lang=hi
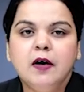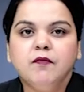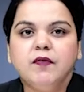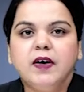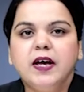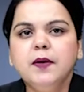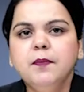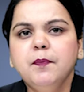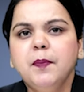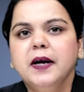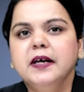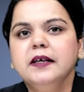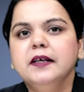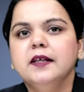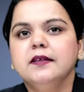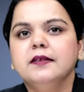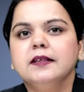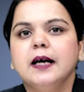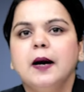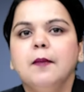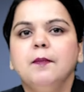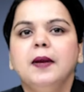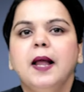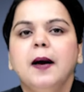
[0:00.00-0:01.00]
वहीं पंडित
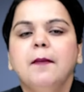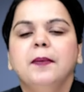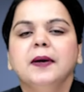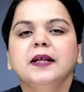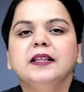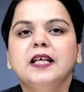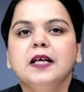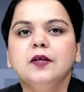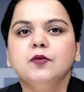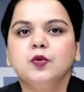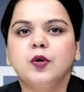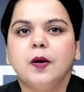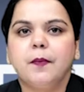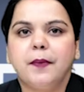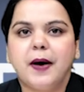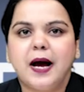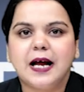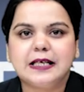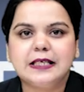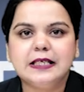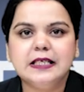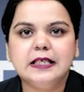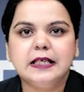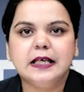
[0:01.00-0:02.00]
कमलापति
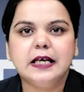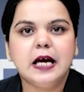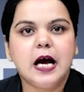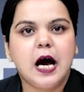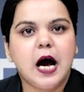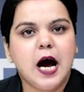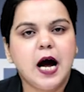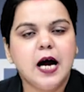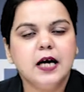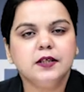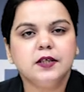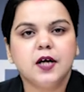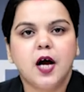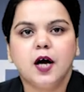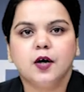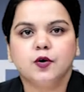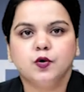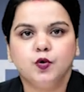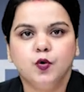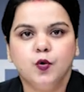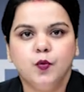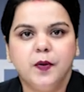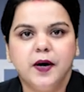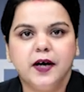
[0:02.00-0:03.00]
त्रिपाठी ने 8
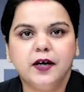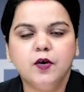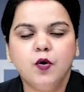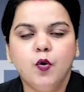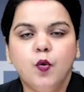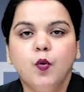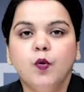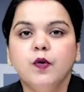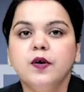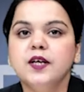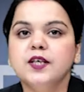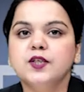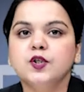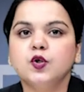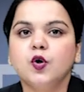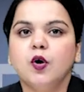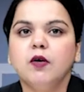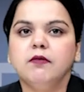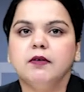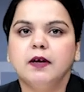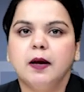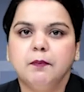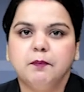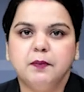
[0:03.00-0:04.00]
अक्टूबर
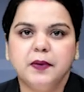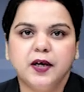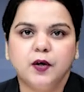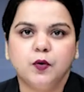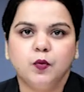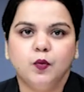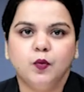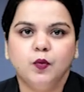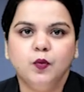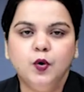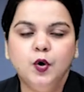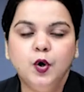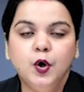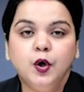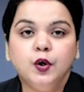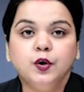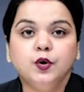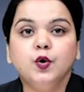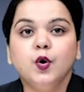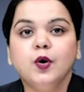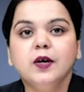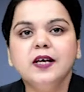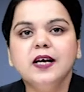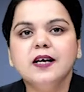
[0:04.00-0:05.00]
1990 को
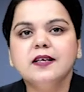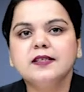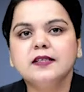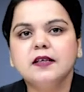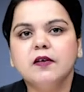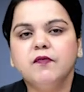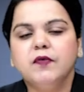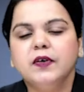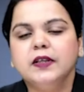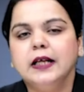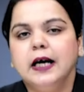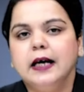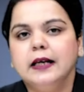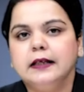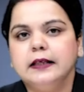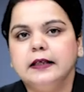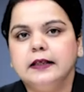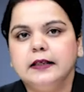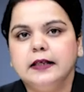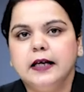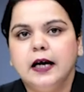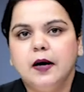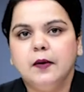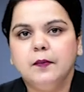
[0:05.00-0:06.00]
दुनिया से विदा ले
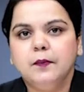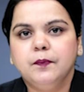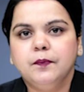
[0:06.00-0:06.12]
लिया